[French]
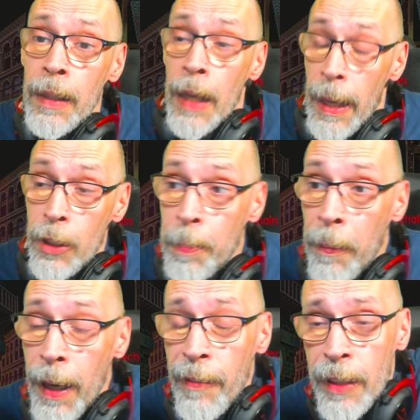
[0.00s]
Est-ce que tu
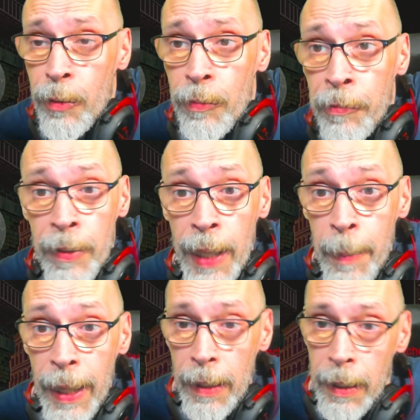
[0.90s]
prends la version full des
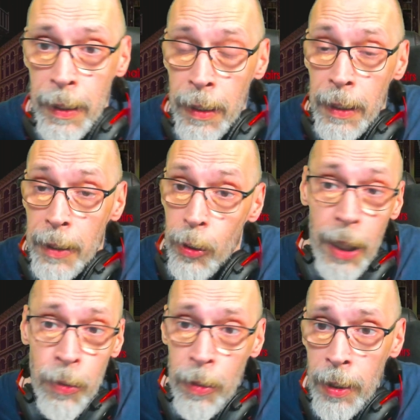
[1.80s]
maths Tu
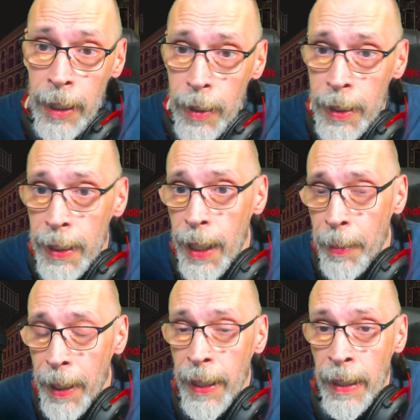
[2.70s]
rajoutes le lecteur CD
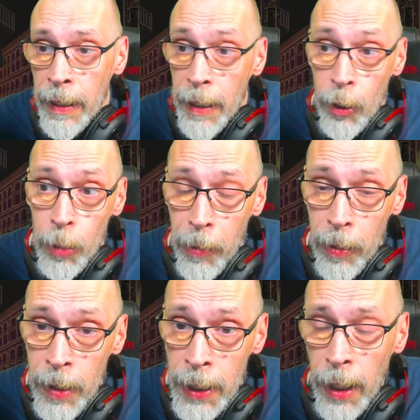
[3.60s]
après et tu prends
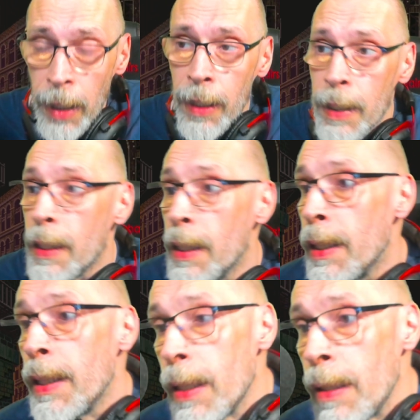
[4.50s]
le socle
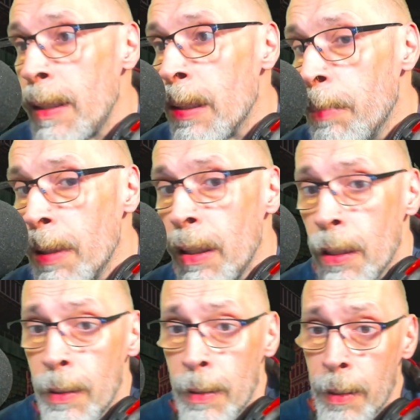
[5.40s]
T'as 600 boules
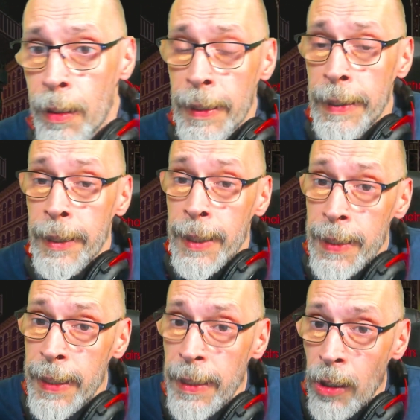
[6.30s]

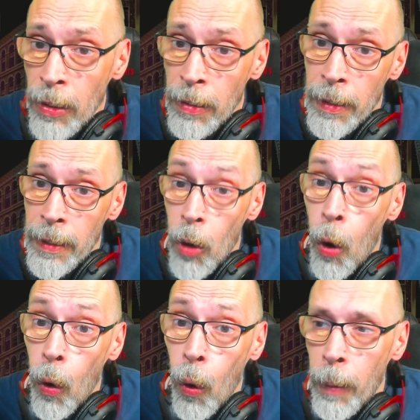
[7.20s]
600
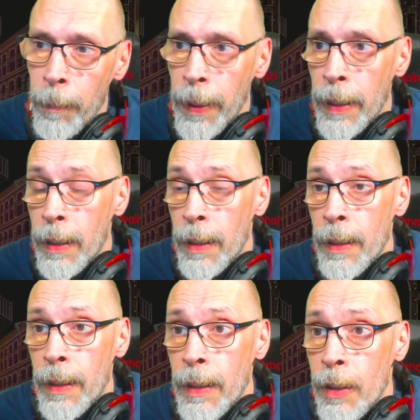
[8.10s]
euros
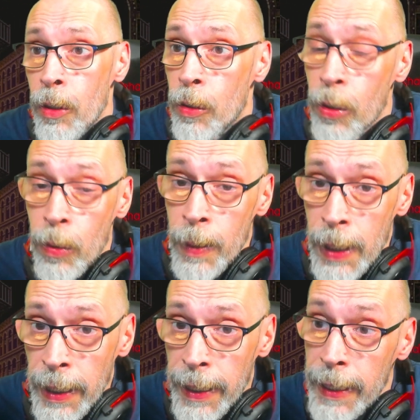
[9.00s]
qu'une
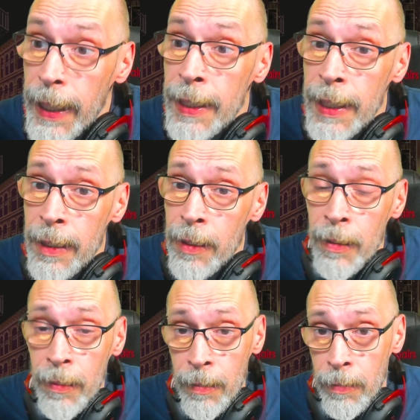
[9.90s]
console qui était à
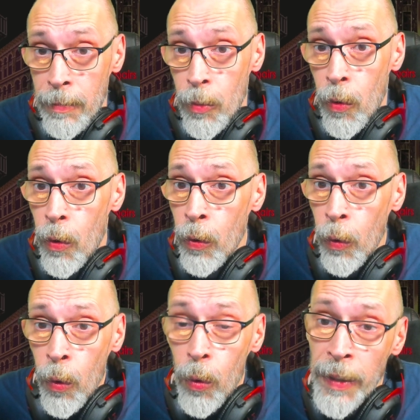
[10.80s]
500
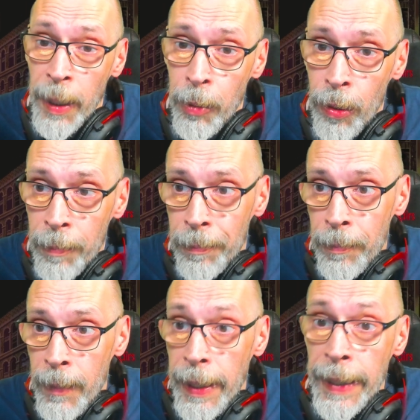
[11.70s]
euros au début
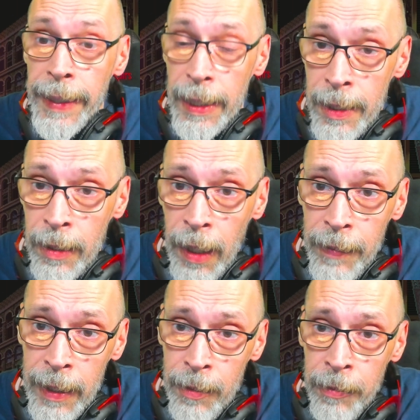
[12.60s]
et 400 la
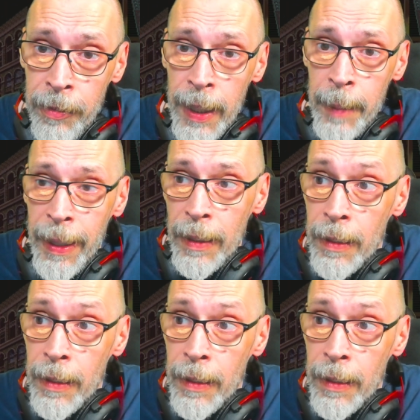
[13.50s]
version full des maths.